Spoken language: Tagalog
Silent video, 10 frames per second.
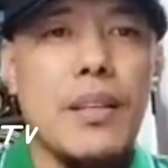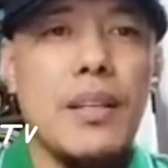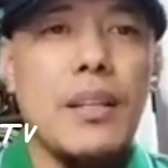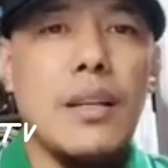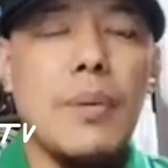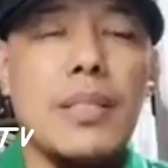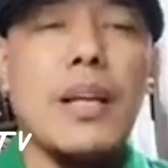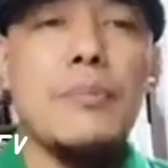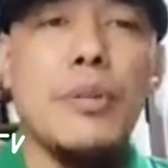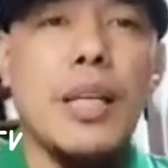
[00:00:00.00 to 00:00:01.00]
Eh, basta
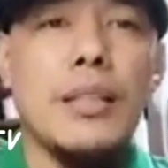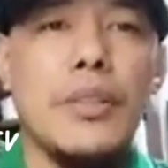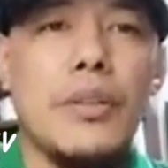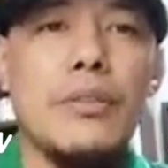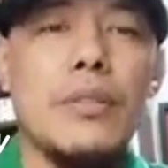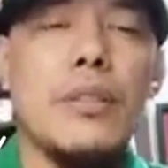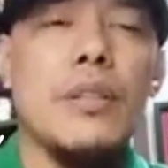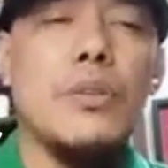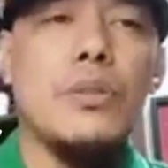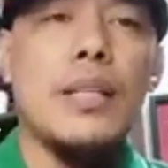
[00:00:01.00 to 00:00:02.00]
ang importante doon,
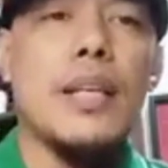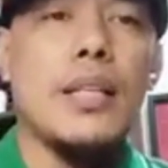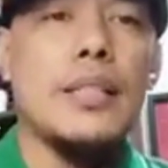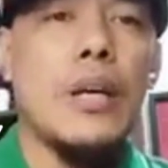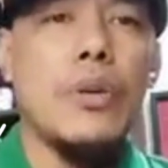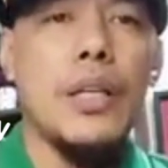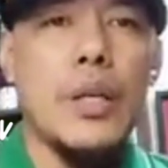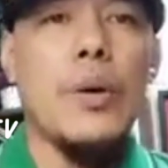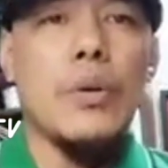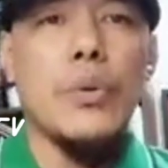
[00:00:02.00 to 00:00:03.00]
nung nasa kanya ako,
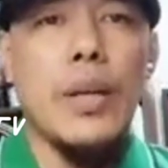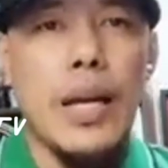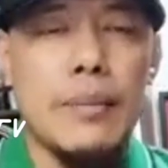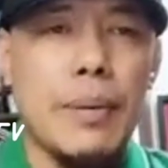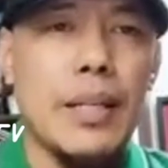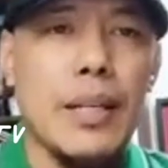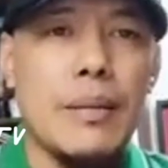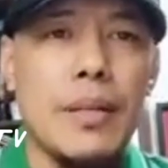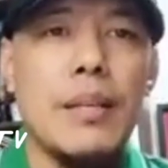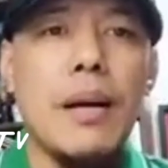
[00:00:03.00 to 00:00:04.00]
ginawa ko yung lahat
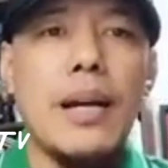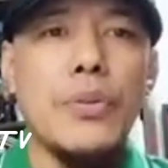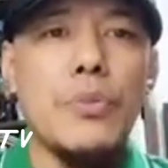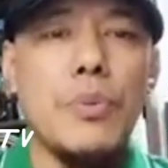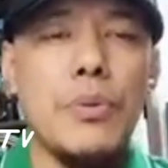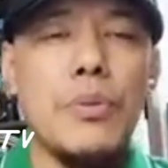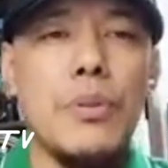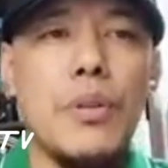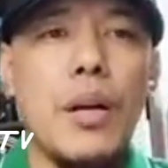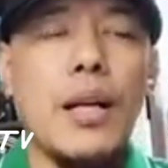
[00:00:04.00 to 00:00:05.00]
para maging maayos po.
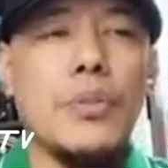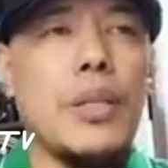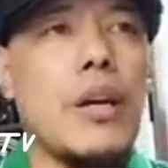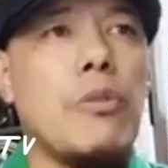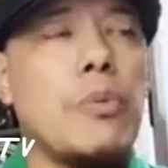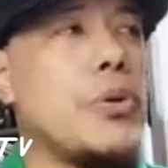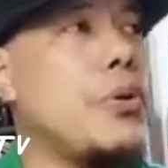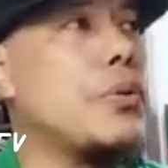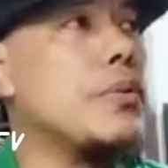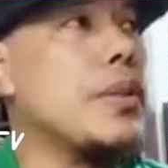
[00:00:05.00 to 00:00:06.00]
Actually, ako po
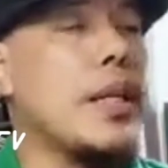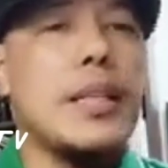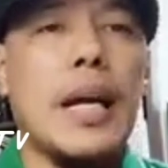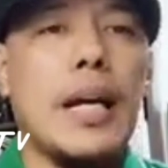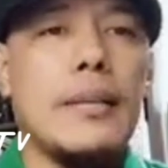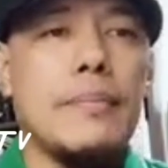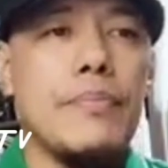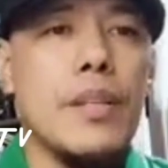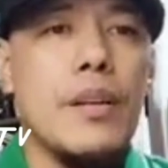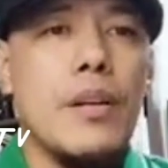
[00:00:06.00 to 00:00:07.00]
yung naging daan
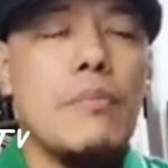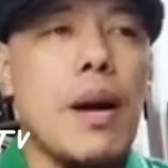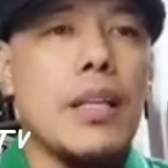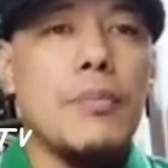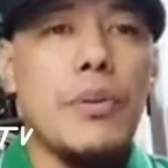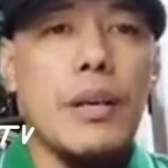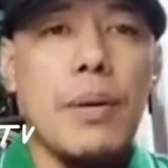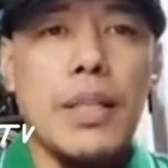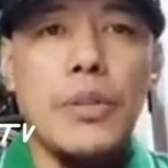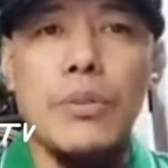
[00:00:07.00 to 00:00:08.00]
kung bakit po
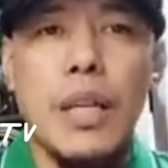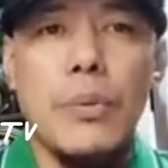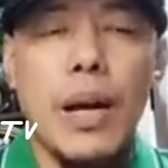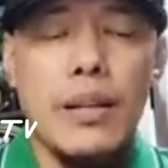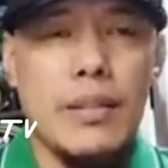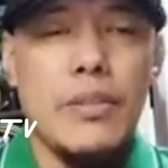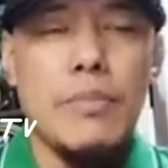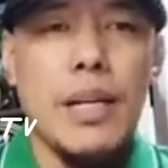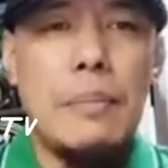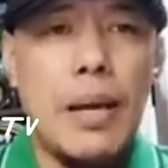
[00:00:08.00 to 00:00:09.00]
nagbati yung dalawa, yung
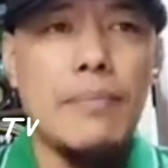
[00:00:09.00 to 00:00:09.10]
mag-ama,